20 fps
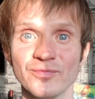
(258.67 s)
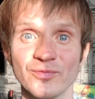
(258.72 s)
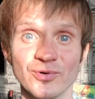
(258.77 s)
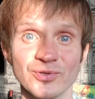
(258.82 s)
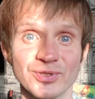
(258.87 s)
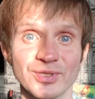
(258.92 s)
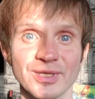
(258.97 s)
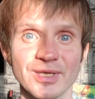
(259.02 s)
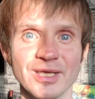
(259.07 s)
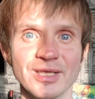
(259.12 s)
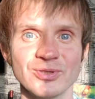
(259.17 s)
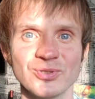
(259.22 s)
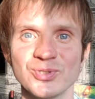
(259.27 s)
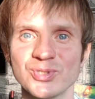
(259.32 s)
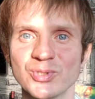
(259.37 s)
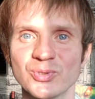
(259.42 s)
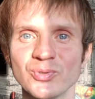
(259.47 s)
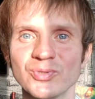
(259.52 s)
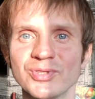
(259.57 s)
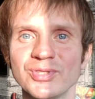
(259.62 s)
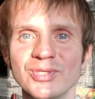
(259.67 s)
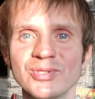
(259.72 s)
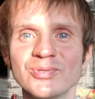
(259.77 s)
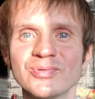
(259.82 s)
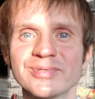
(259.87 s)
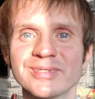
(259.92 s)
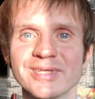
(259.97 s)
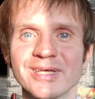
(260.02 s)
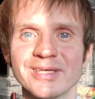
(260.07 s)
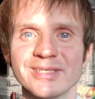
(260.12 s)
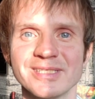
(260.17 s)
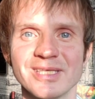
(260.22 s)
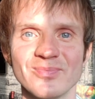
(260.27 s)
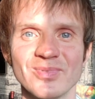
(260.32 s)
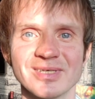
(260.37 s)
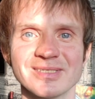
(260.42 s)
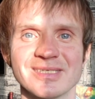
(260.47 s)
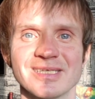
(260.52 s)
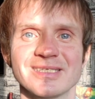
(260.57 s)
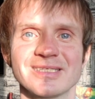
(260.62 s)
Вот. То есть и тут не нужно
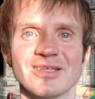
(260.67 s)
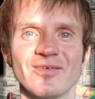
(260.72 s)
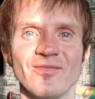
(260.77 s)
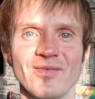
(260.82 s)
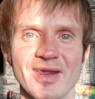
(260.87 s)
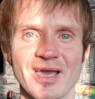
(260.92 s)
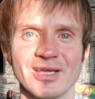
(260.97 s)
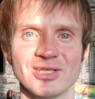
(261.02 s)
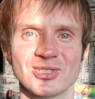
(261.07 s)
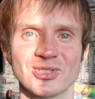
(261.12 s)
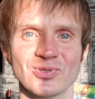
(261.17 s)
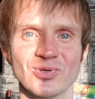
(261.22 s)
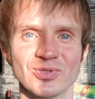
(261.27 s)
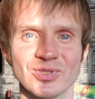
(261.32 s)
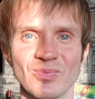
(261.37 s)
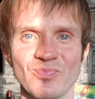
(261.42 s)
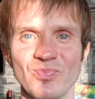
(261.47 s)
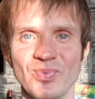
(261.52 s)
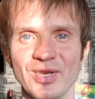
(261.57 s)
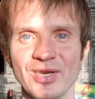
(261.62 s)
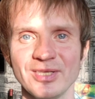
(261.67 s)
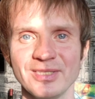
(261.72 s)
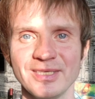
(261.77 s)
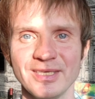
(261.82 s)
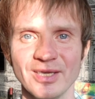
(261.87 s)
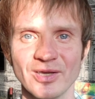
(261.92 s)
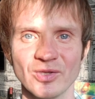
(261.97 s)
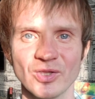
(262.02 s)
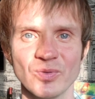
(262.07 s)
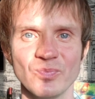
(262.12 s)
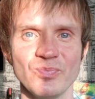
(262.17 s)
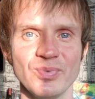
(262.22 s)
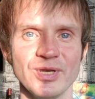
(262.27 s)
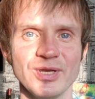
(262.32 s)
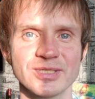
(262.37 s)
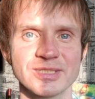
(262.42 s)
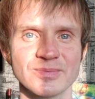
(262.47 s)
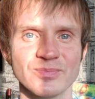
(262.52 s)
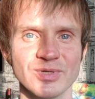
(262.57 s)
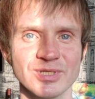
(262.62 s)
себя заставлять что-то переделать,
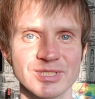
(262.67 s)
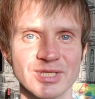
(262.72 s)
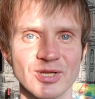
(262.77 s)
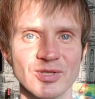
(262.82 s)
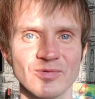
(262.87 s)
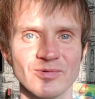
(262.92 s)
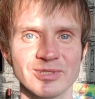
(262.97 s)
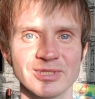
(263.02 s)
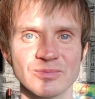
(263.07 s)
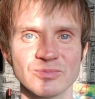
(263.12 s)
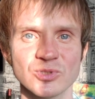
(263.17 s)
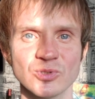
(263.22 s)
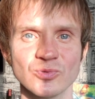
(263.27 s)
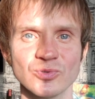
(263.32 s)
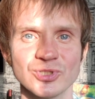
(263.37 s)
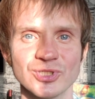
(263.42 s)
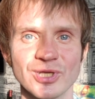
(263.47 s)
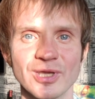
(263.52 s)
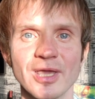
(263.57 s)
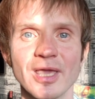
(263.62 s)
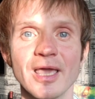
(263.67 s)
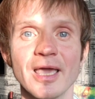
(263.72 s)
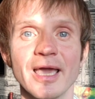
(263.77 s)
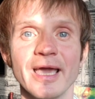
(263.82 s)
пересмыслить в этом случае.